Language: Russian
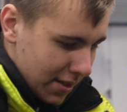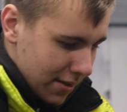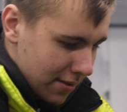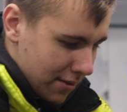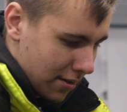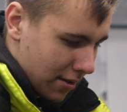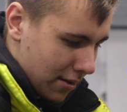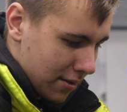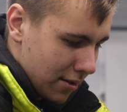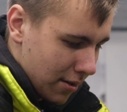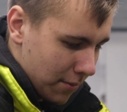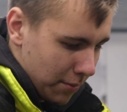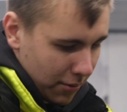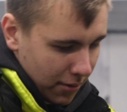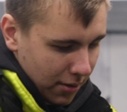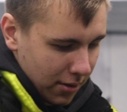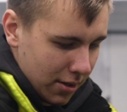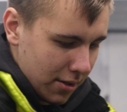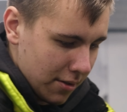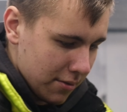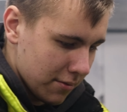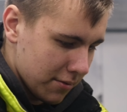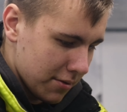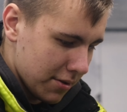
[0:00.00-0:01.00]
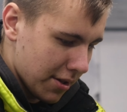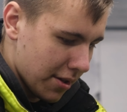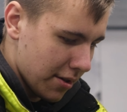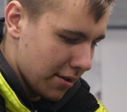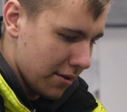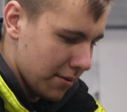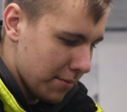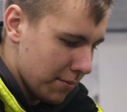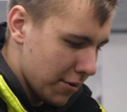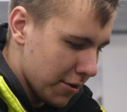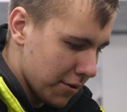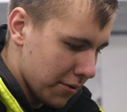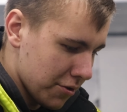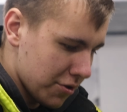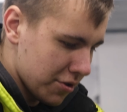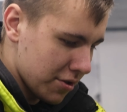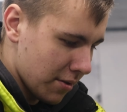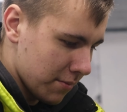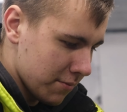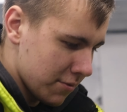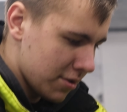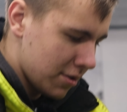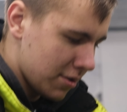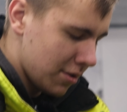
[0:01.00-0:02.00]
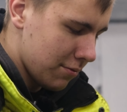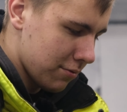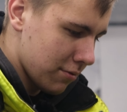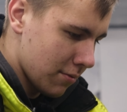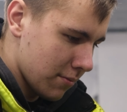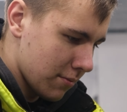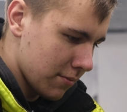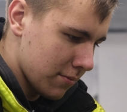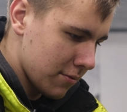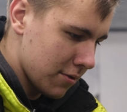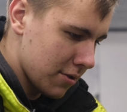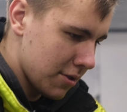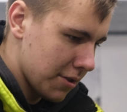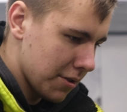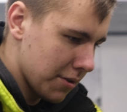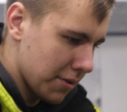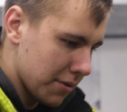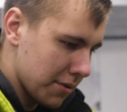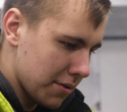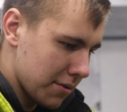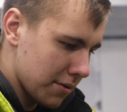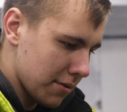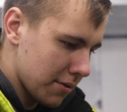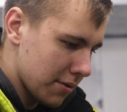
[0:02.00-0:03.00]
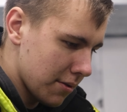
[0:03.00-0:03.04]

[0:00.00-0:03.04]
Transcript: Тогда пока эти всякие мелочи там с дифом сделать.